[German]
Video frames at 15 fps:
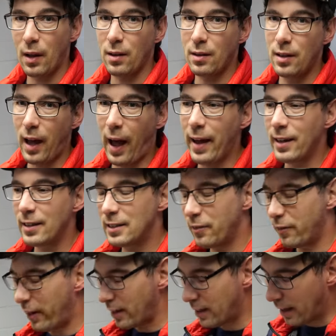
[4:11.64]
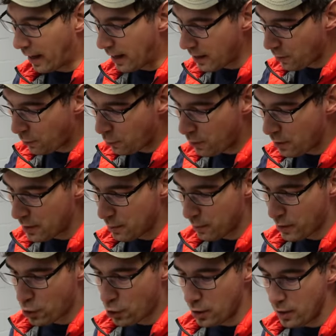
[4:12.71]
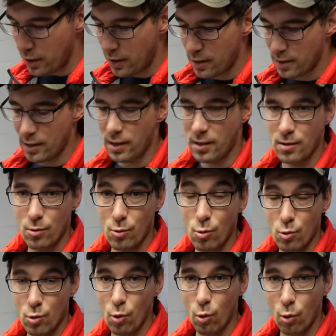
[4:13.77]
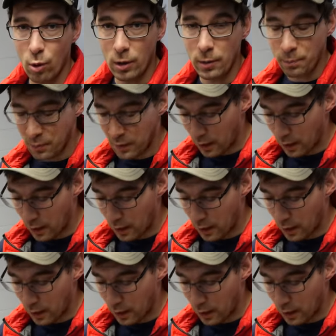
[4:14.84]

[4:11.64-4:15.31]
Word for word: die eignen sich vielleicht gar nicht für diese Maschine hier sich zuzuholen,